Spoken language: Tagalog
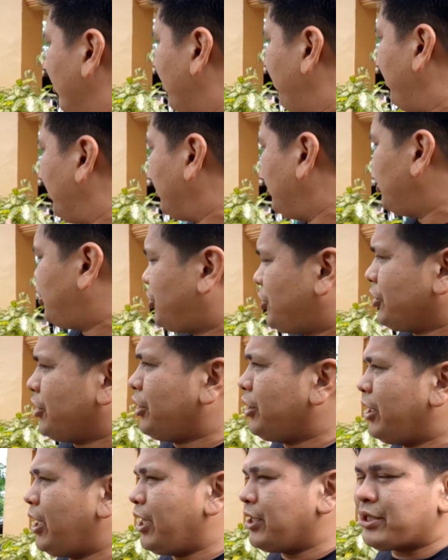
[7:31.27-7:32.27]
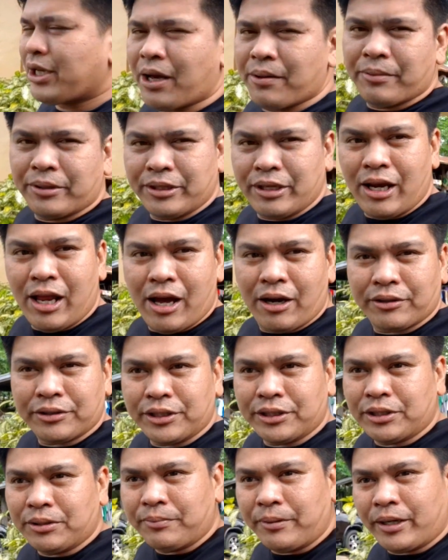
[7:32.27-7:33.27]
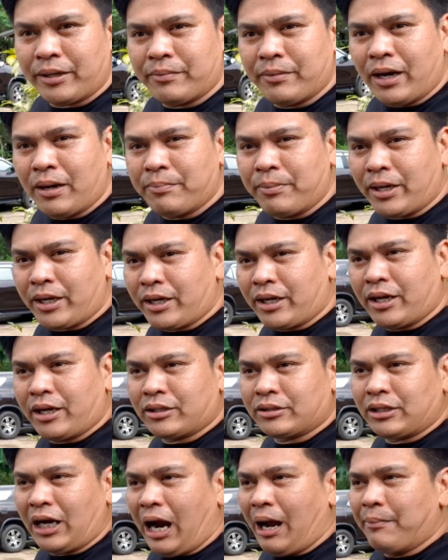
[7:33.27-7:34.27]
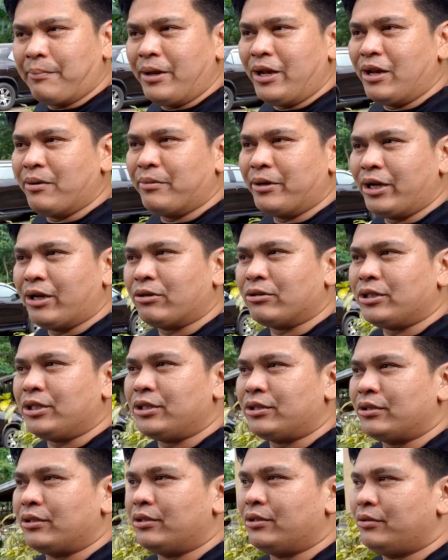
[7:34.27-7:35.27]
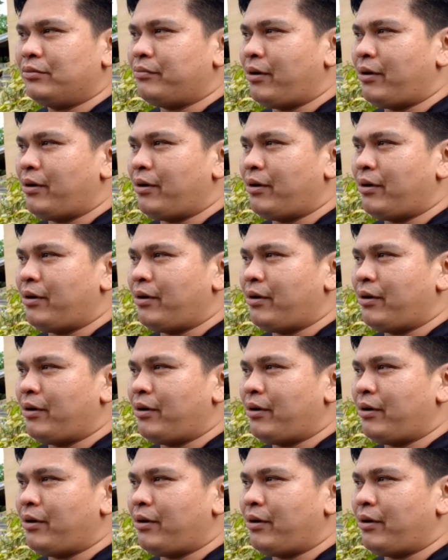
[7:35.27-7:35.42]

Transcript: napagdesisyon na nila, isama nila ako dito para makapag-travel naman ako dito.